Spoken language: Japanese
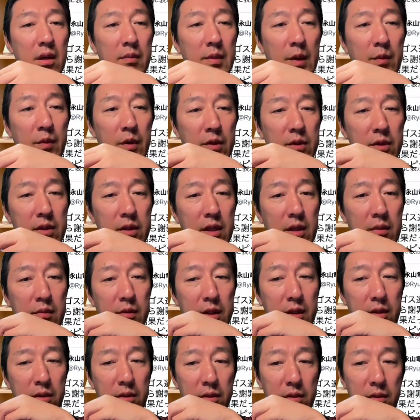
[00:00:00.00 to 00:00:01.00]
まあ、
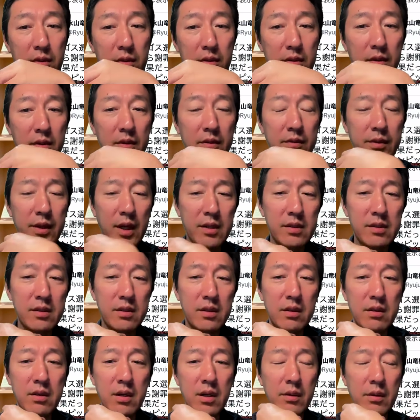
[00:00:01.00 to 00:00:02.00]
ポジティブな投稿を増や
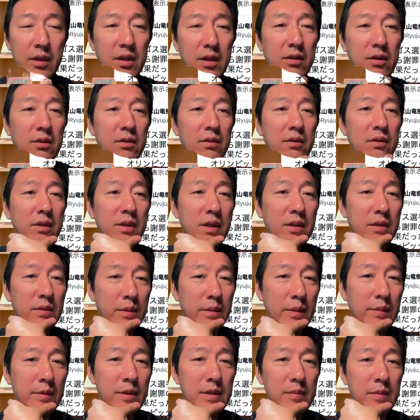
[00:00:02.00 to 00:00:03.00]
すっていうのが基本だ
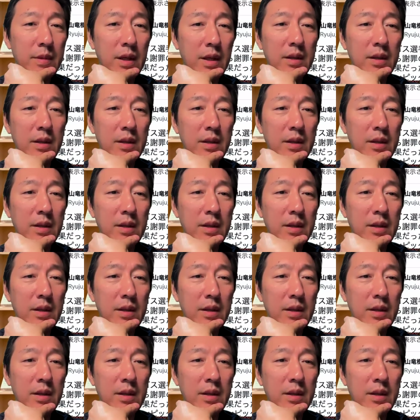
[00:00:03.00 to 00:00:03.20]
と思います。